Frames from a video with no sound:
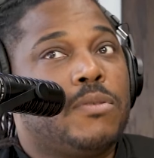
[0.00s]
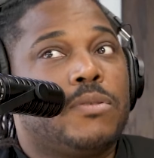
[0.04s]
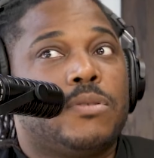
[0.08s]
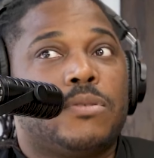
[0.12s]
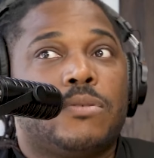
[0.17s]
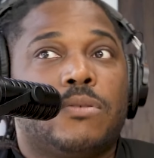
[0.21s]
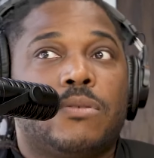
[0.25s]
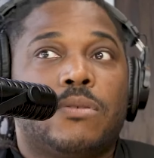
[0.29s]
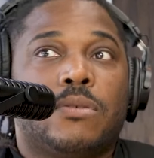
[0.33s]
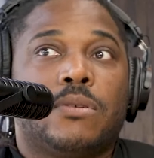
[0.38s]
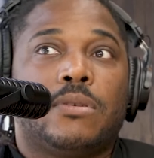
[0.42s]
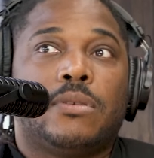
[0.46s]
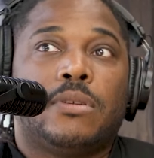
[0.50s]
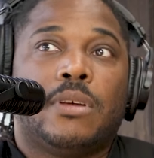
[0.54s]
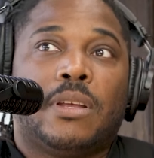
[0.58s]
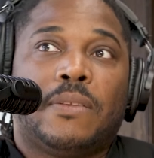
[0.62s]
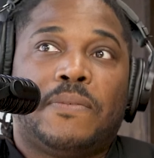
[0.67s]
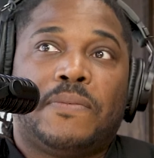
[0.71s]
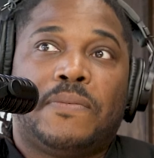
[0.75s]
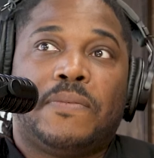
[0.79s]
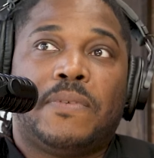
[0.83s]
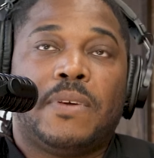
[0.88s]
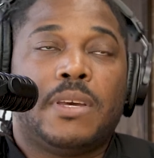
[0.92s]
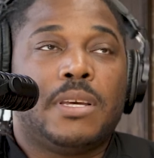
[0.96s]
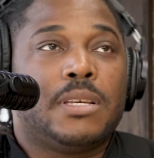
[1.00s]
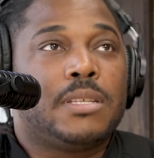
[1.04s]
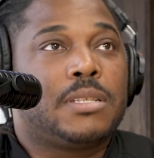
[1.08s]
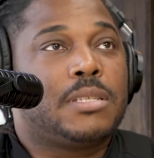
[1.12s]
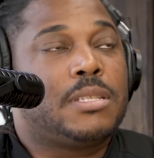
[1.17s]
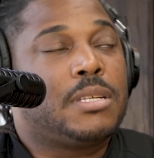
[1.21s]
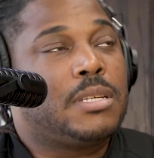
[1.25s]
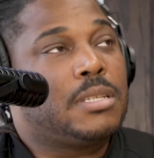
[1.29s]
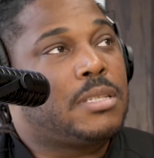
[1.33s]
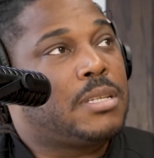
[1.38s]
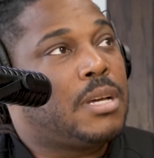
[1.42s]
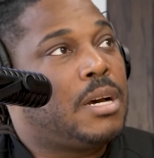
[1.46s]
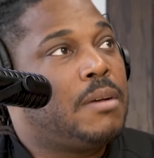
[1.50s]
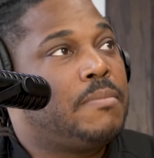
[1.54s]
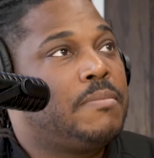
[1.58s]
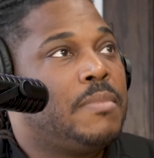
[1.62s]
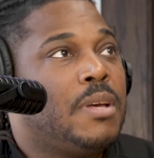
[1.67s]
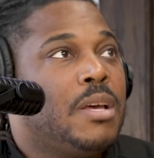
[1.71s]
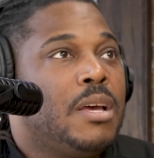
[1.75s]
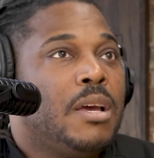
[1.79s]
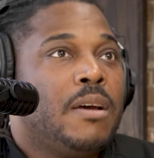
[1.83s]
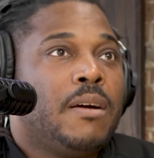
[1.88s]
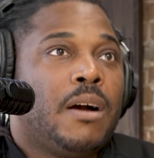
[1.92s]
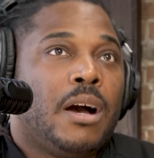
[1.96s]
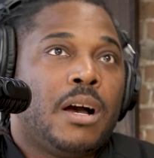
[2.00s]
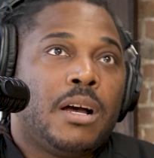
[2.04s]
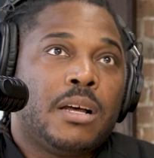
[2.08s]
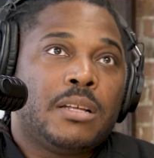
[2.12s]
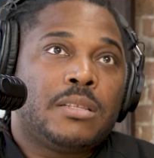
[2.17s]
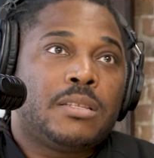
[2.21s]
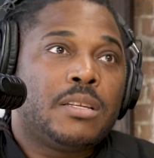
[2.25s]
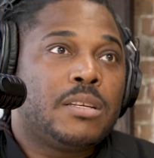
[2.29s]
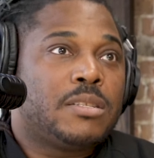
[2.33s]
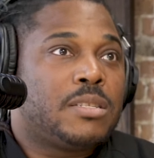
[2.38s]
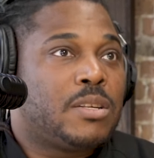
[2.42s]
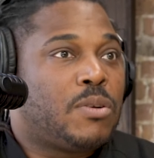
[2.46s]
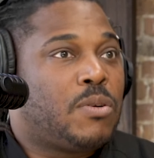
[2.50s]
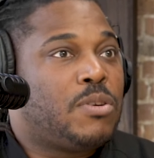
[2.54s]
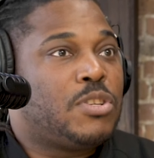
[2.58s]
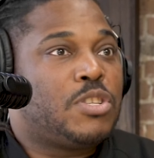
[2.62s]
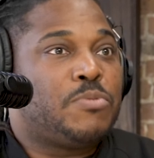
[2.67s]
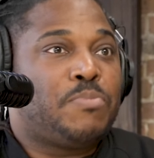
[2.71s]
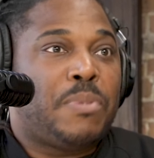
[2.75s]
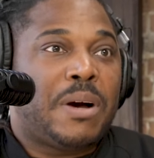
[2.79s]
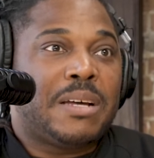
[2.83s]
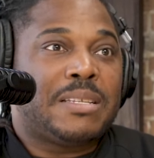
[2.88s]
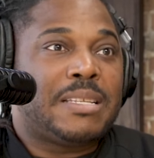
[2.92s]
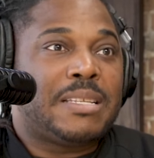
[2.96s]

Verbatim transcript: mon Dieu, notre fils. Ils étaient comme, ah, tu sais quoi, tu